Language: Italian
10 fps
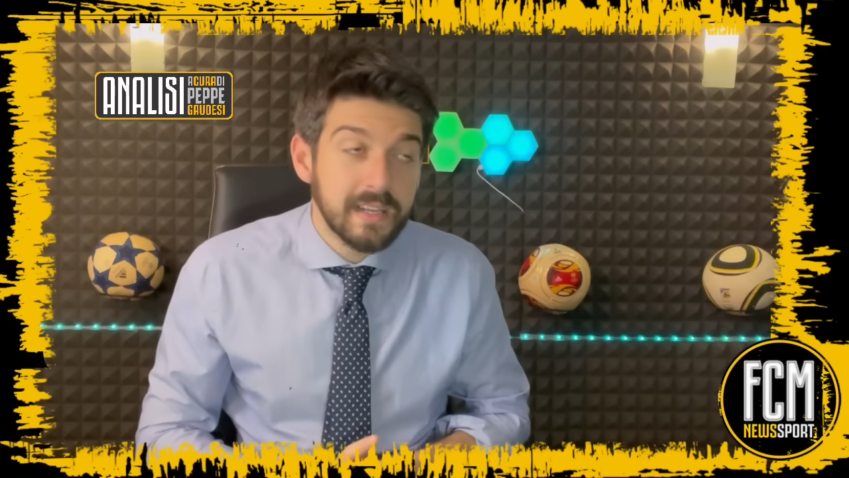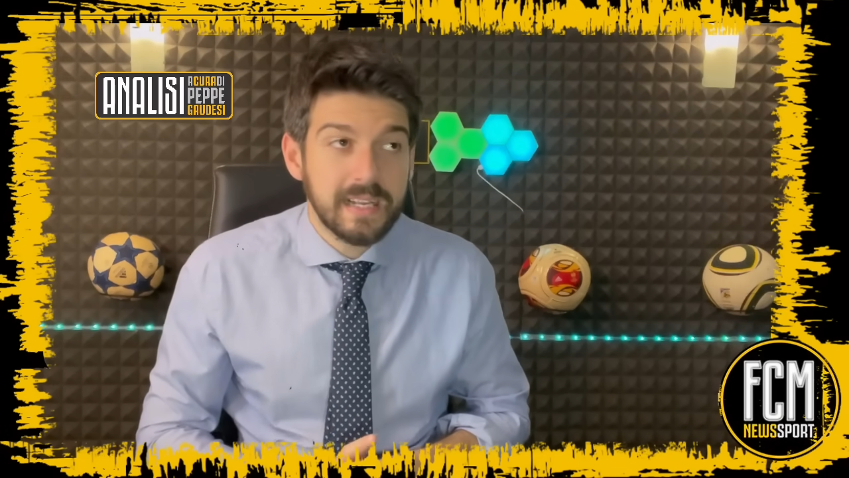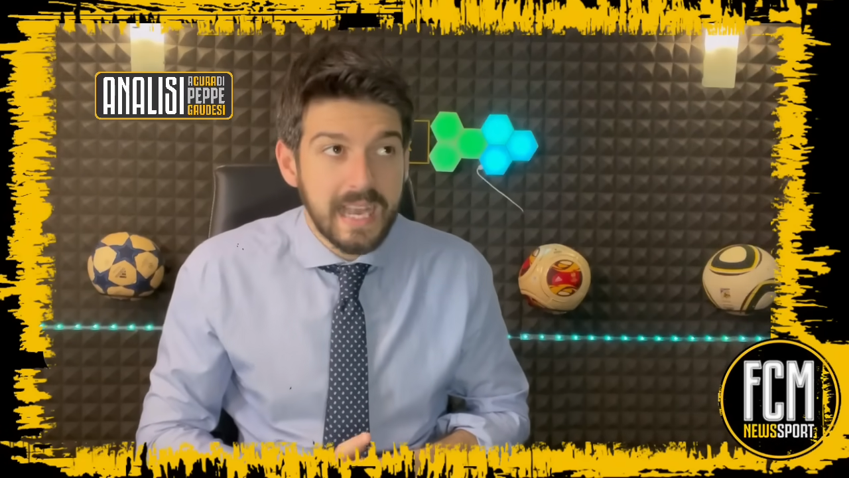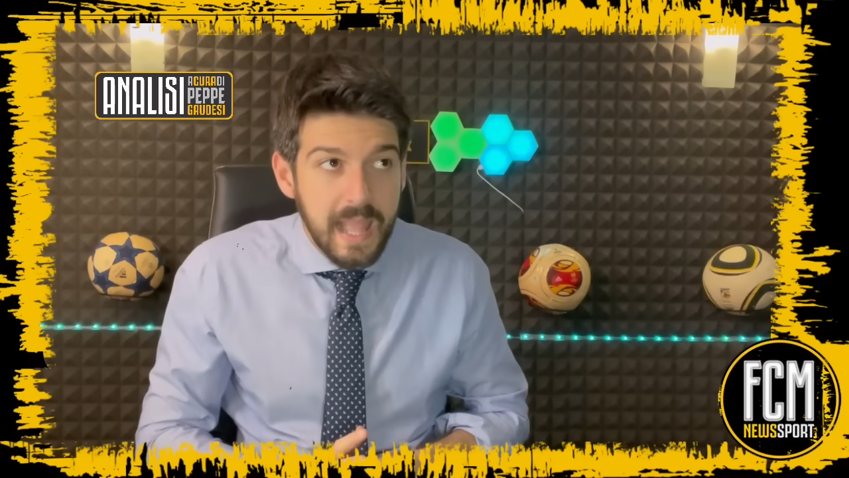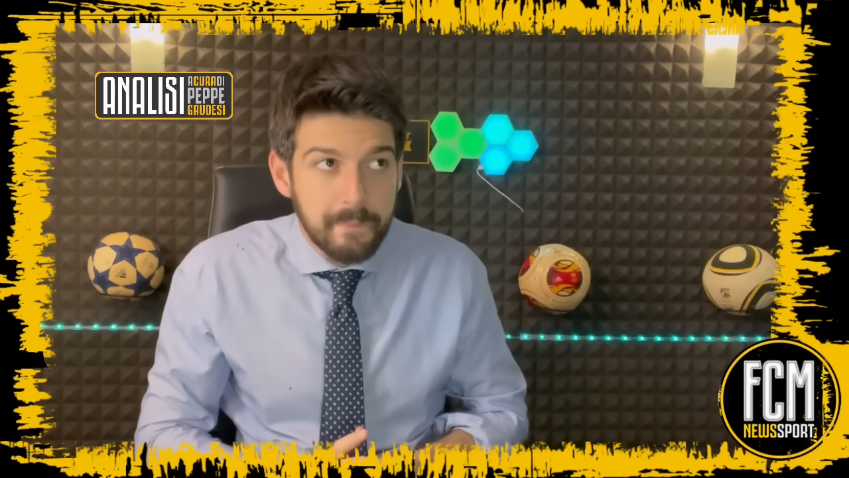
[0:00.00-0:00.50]

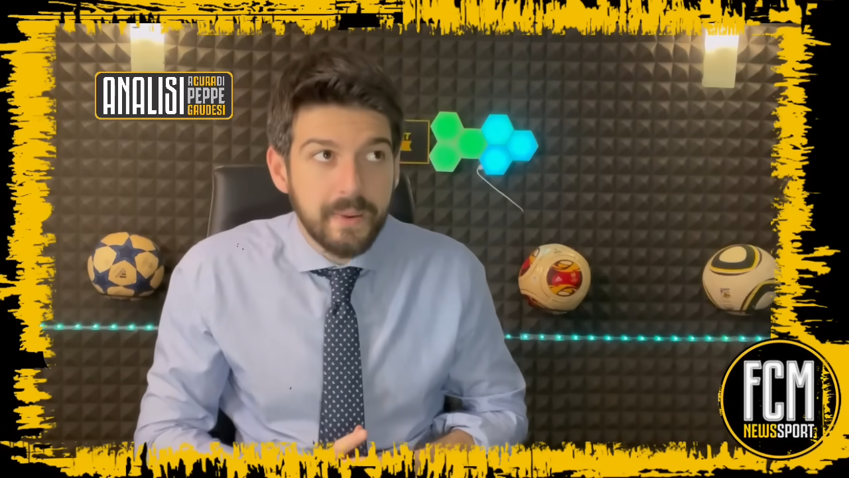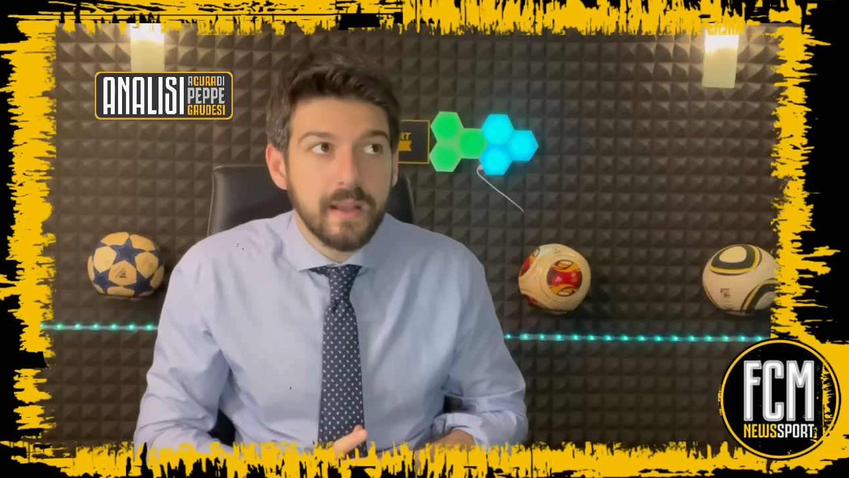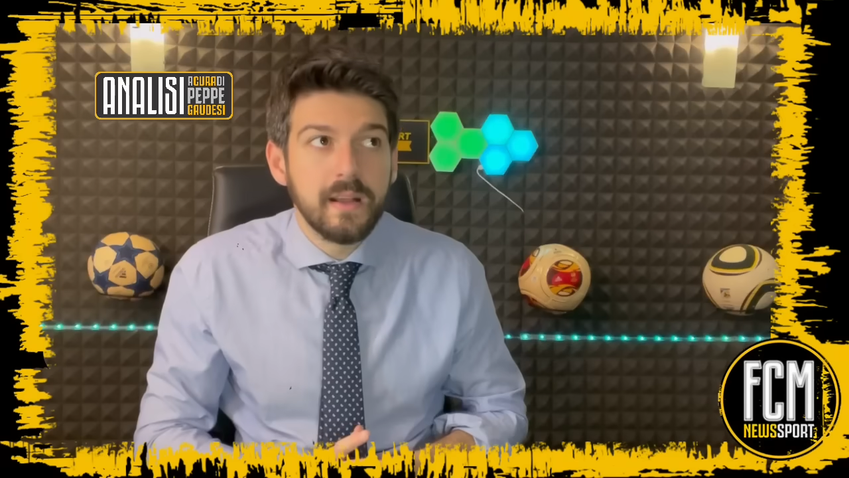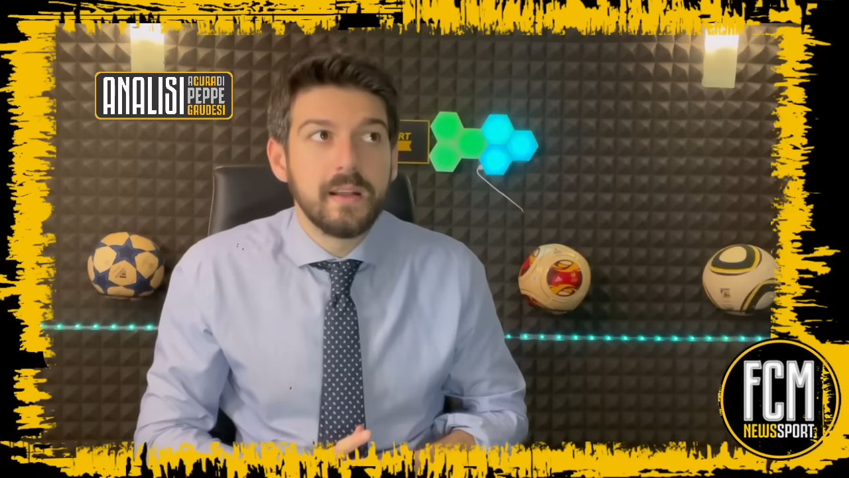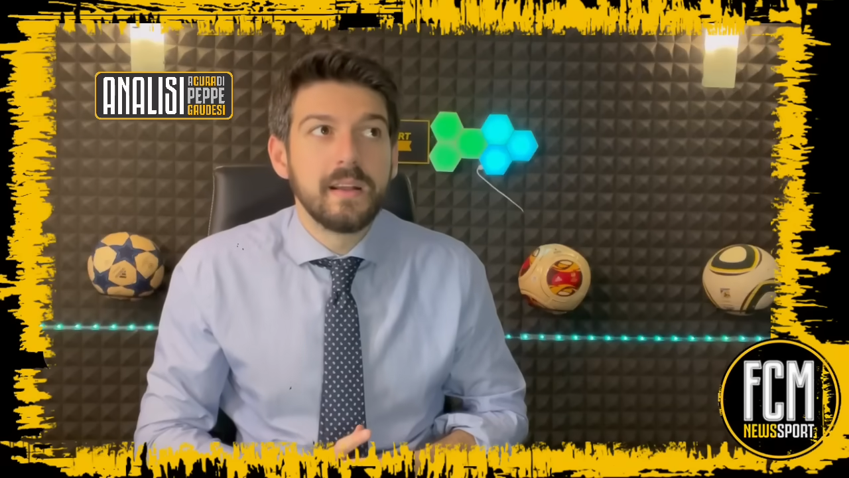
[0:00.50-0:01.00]
club